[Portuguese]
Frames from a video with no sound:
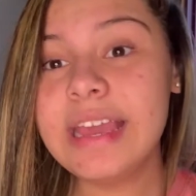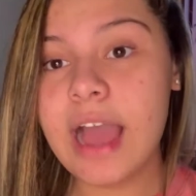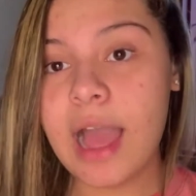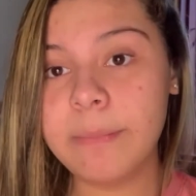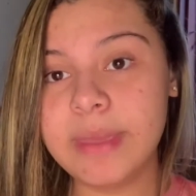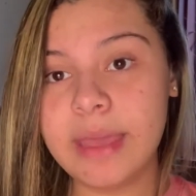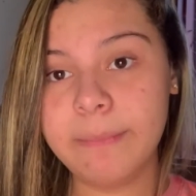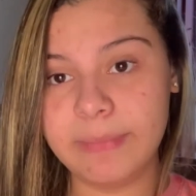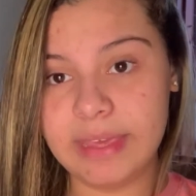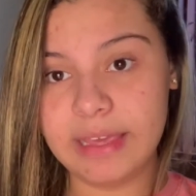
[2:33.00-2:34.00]
a minha
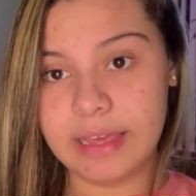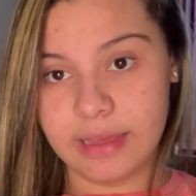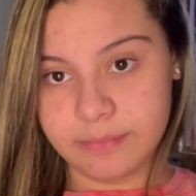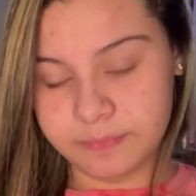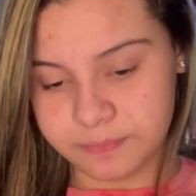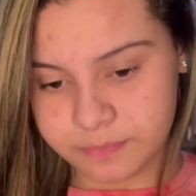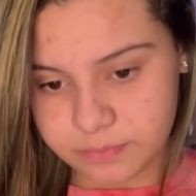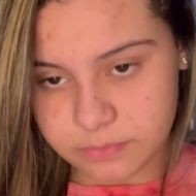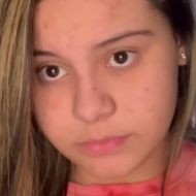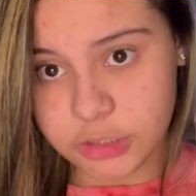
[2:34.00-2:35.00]
amiga,
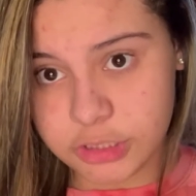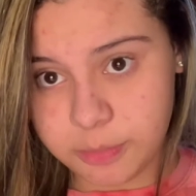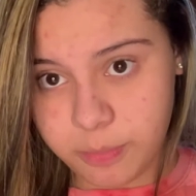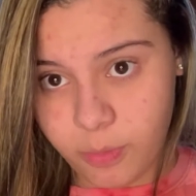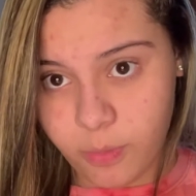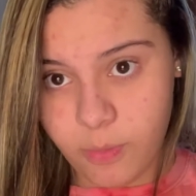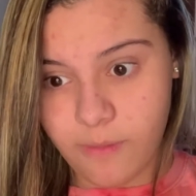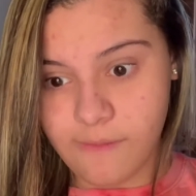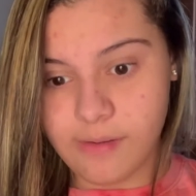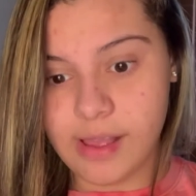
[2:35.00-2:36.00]
tipo,
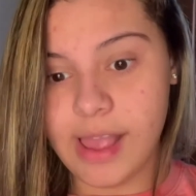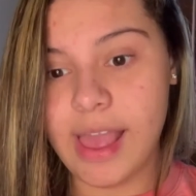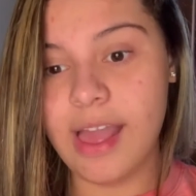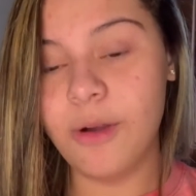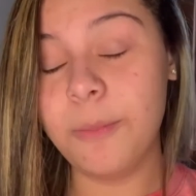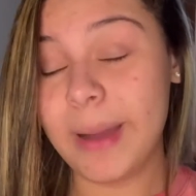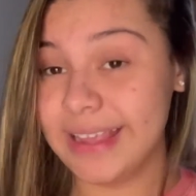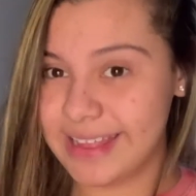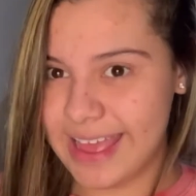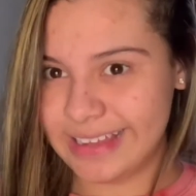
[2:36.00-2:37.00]
o pai
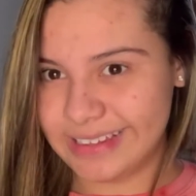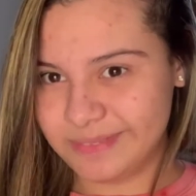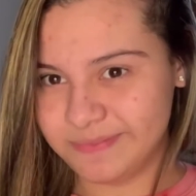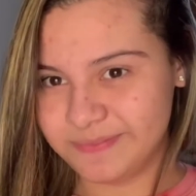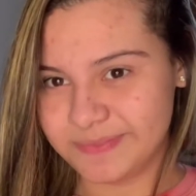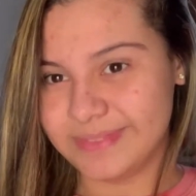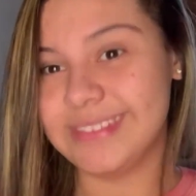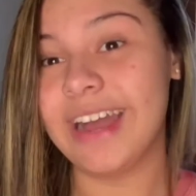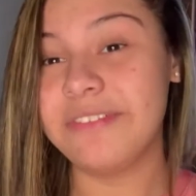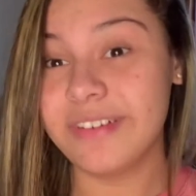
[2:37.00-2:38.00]
dela
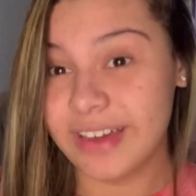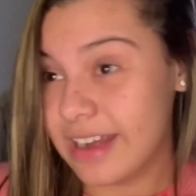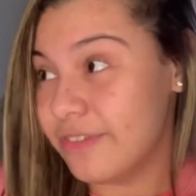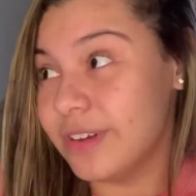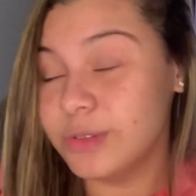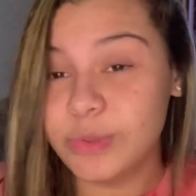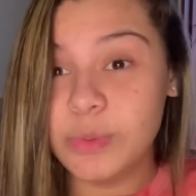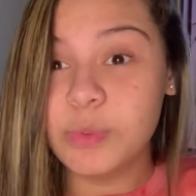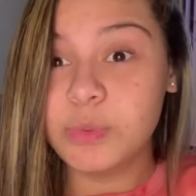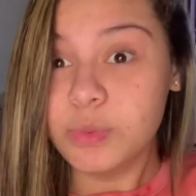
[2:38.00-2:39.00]
tava gravando
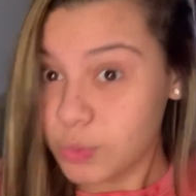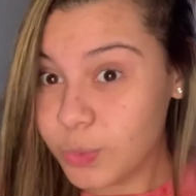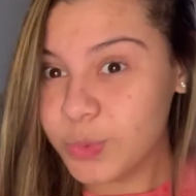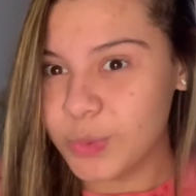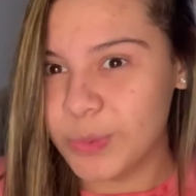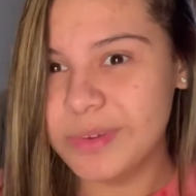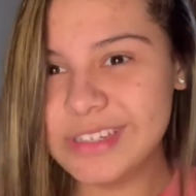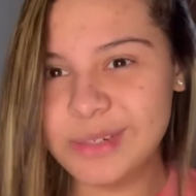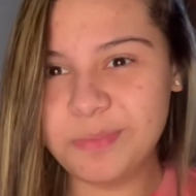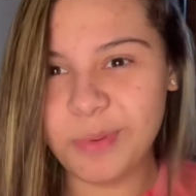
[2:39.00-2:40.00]
tudo,
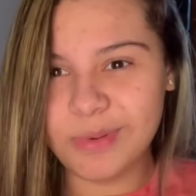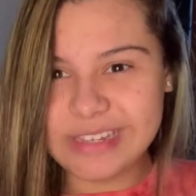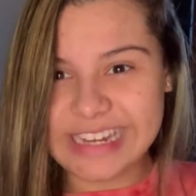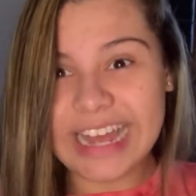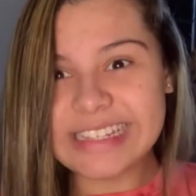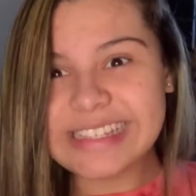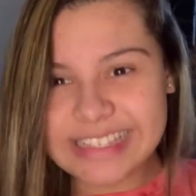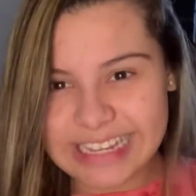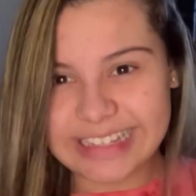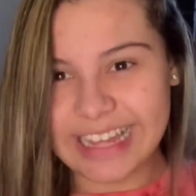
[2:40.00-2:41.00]
tipo, de
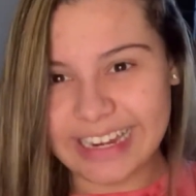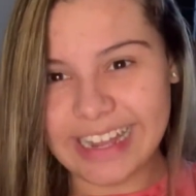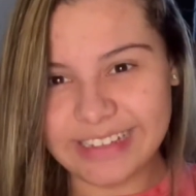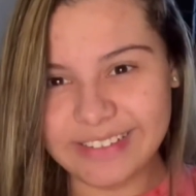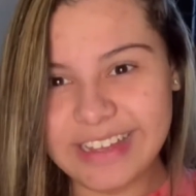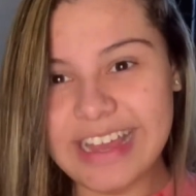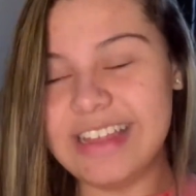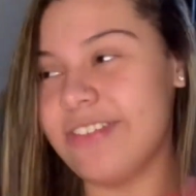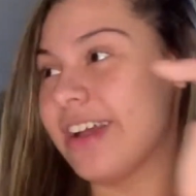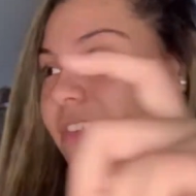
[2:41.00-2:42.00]
assim, tá ligado?
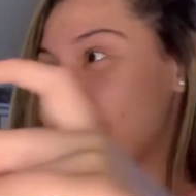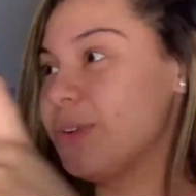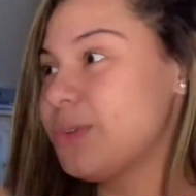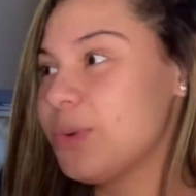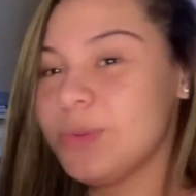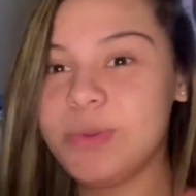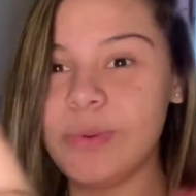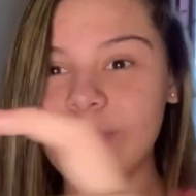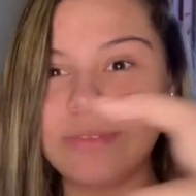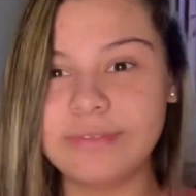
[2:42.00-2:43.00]
Tava gravando
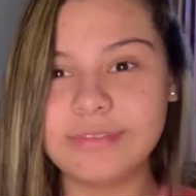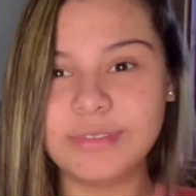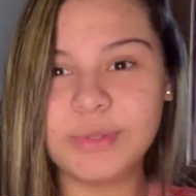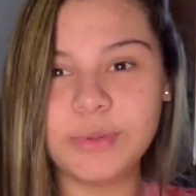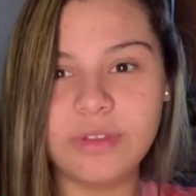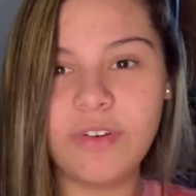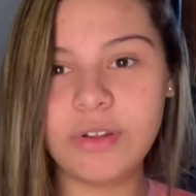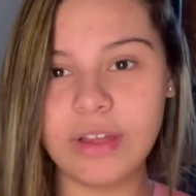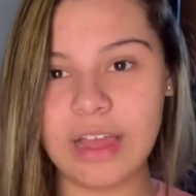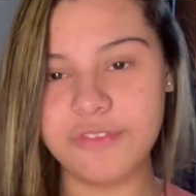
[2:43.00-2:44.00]
tudo, tudo. Eu vou
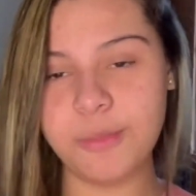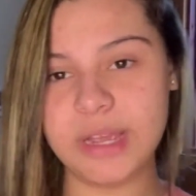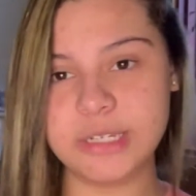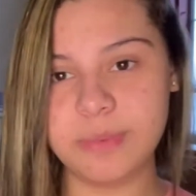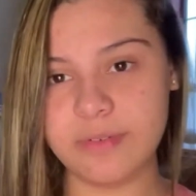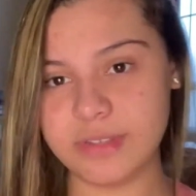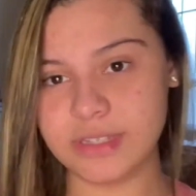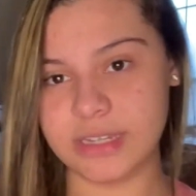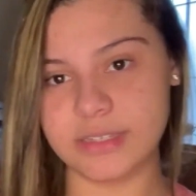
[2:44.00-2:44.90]
colocar a filmagem pra vocês.